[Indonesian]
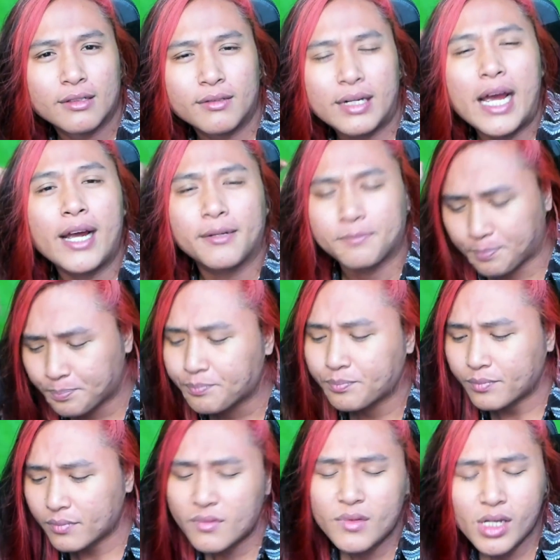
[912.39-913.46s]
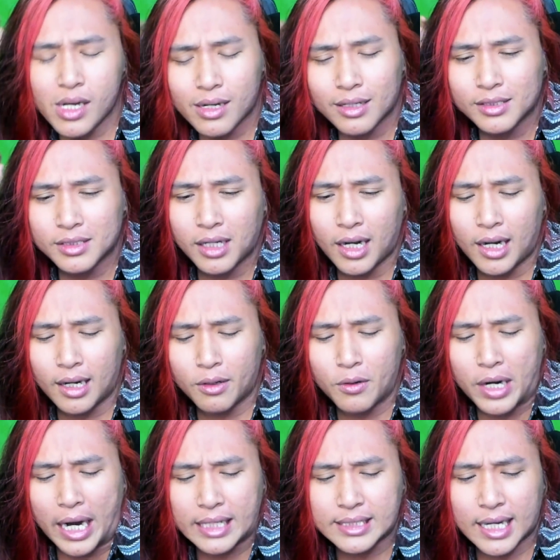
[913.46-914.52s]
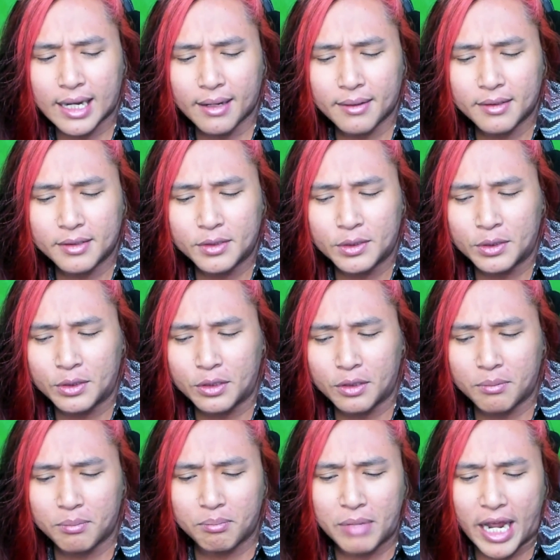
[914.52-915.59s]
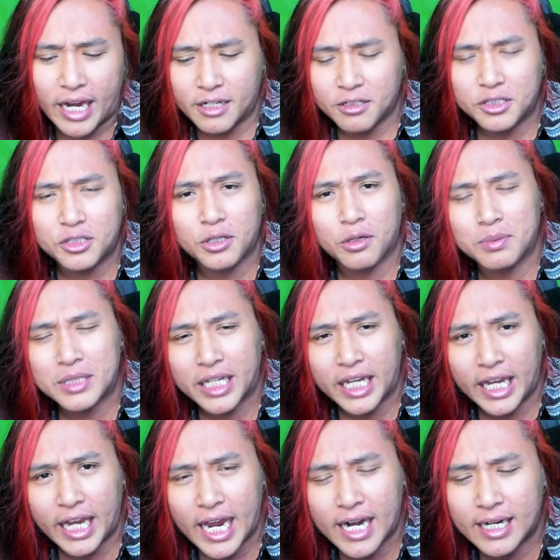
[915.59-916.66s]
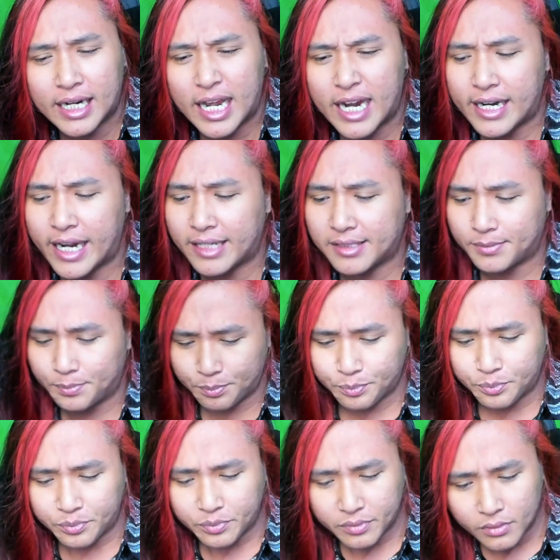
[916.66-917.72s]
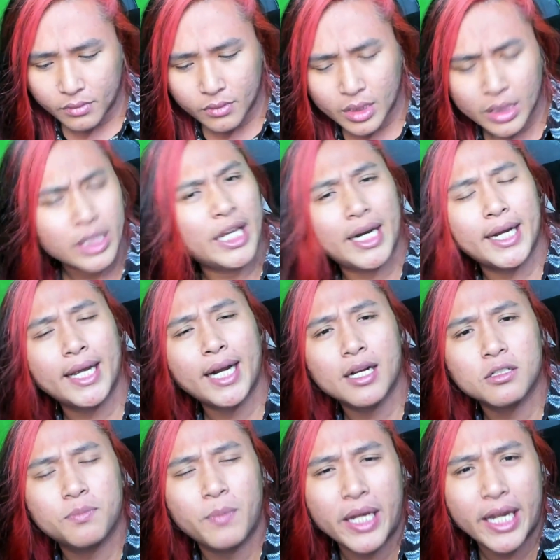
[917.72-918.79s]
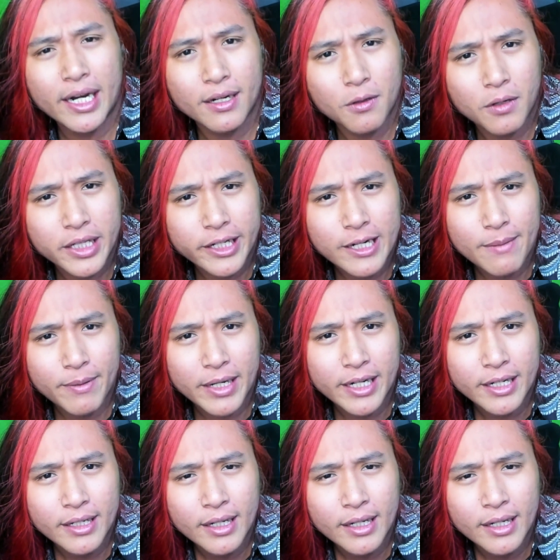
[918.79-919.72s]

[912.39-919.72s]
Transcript: Udah, uh, eh, gue rasa untuk blind cukup sekian dan next kira-kira harus bikin konten apa nih?